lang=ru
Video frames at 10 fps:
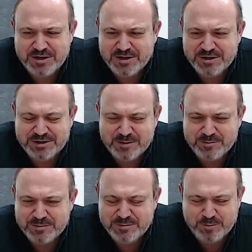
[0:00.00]
как они
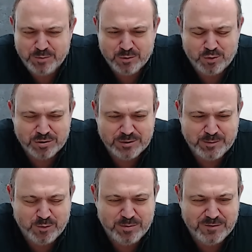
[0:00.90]
там полгорода
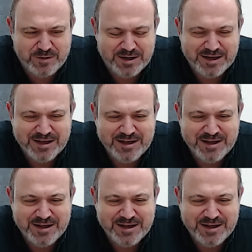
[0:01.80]
поубивали.